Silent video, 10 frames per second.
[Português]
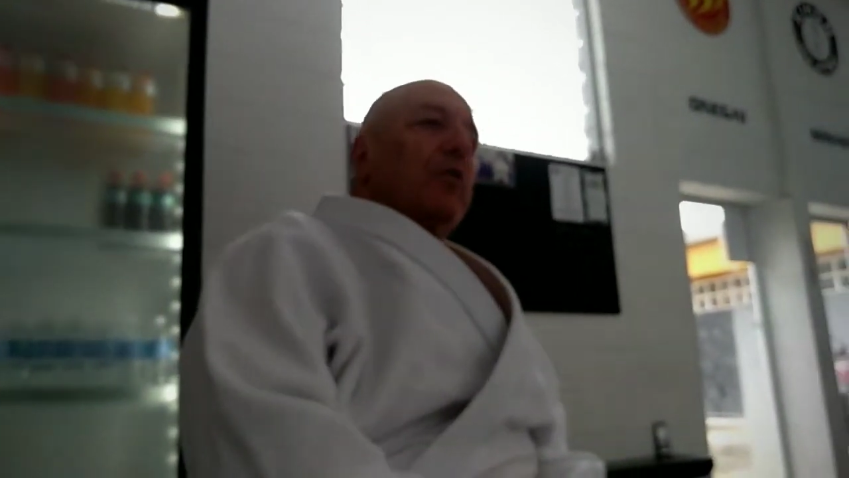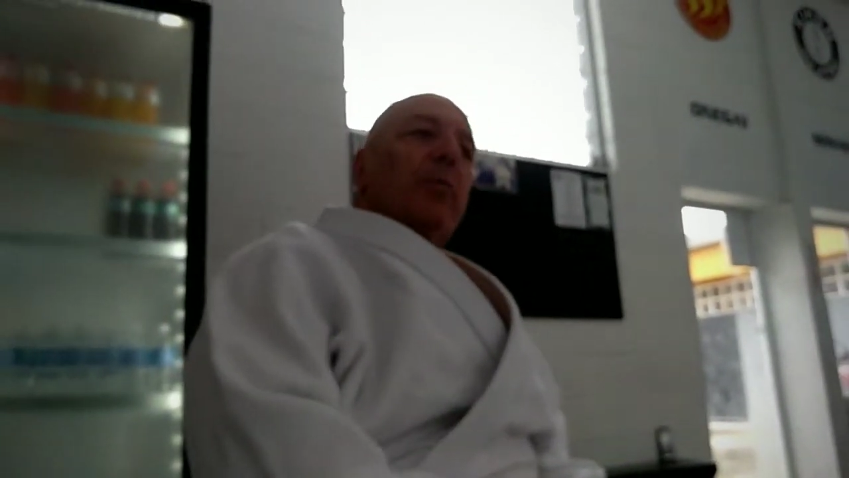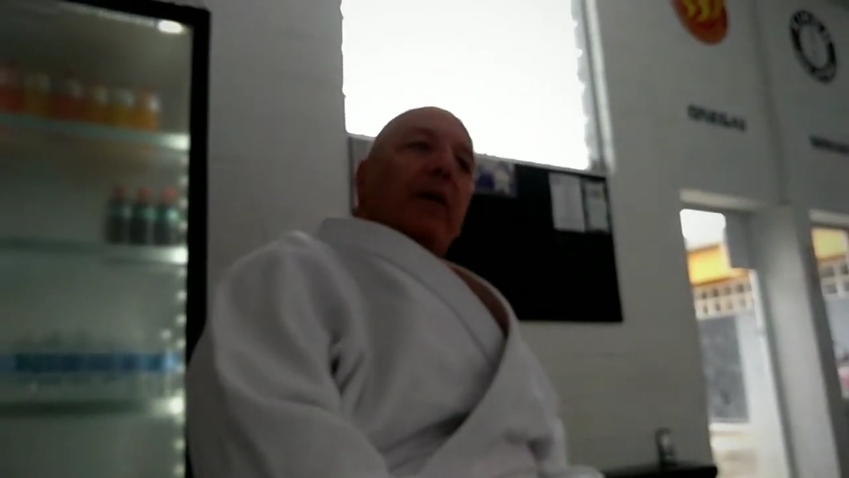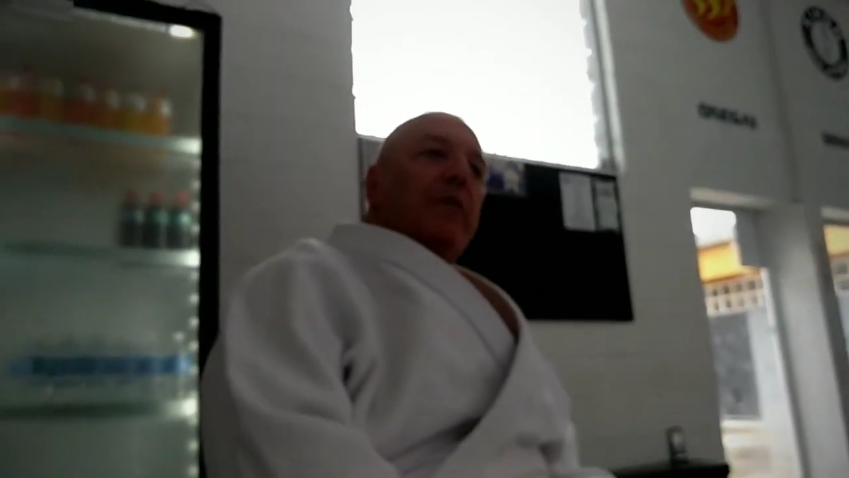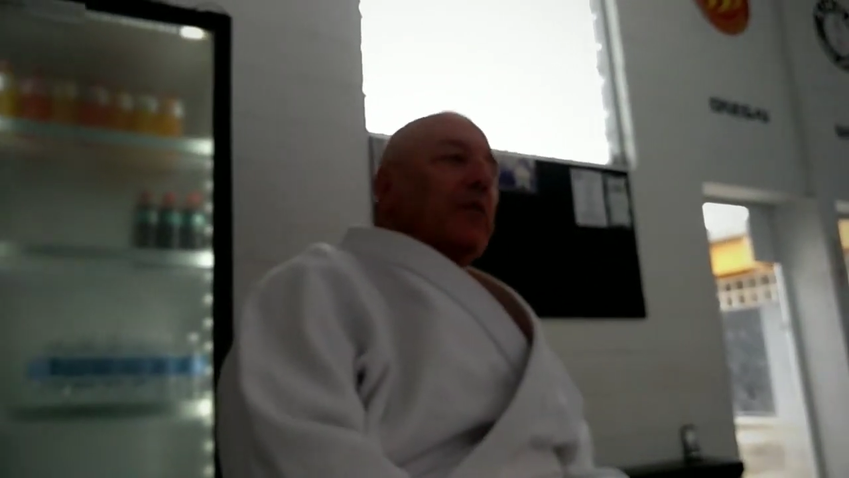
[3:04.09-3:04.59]
e
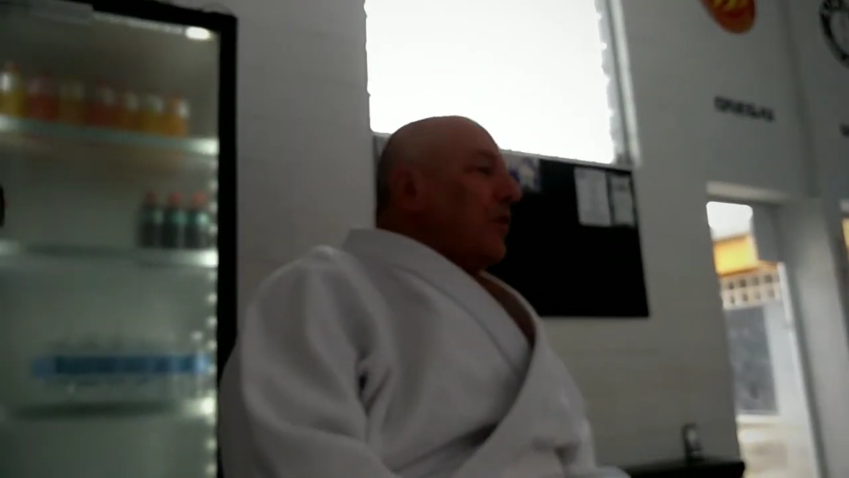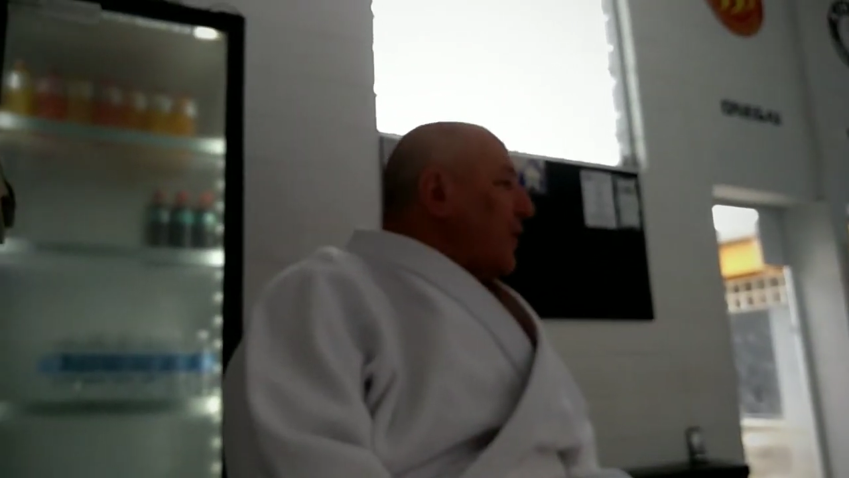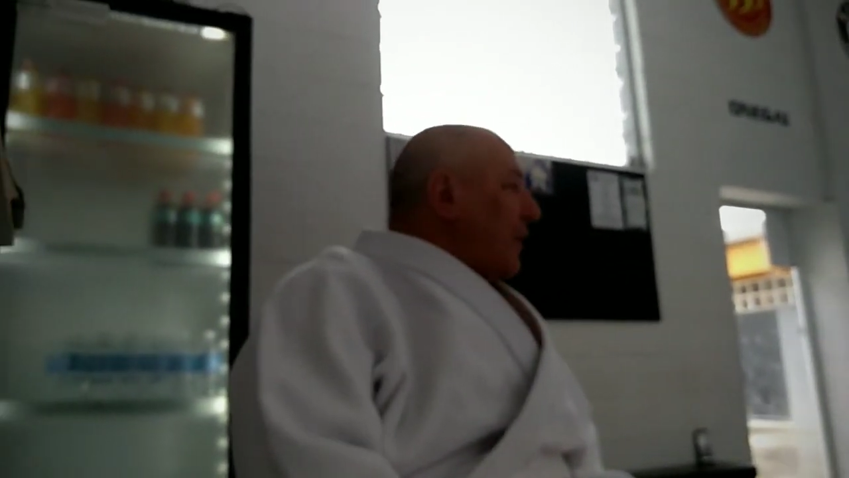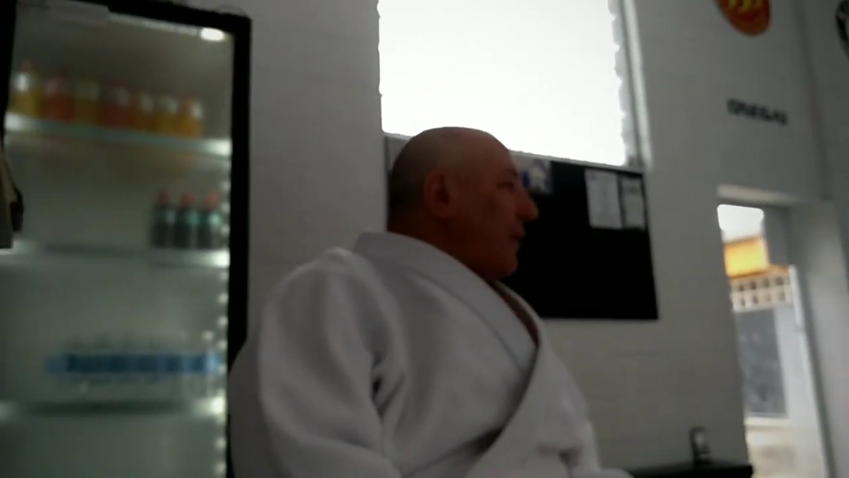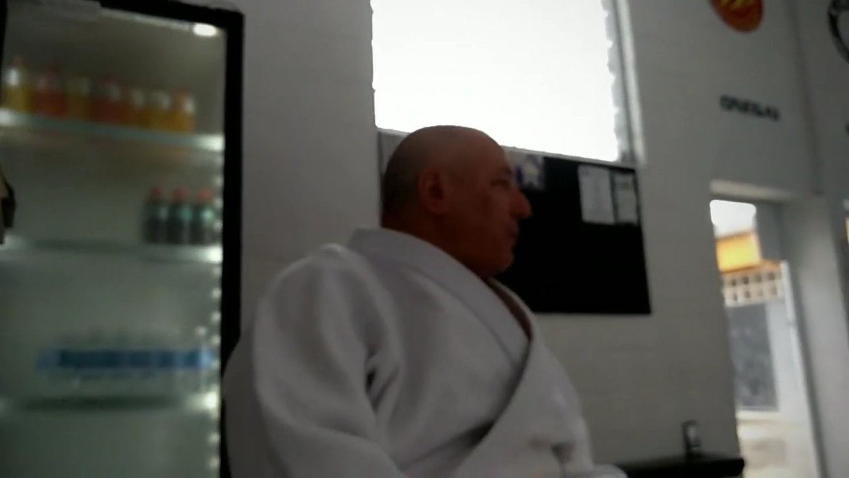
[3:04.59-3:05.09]
uma vez eu estava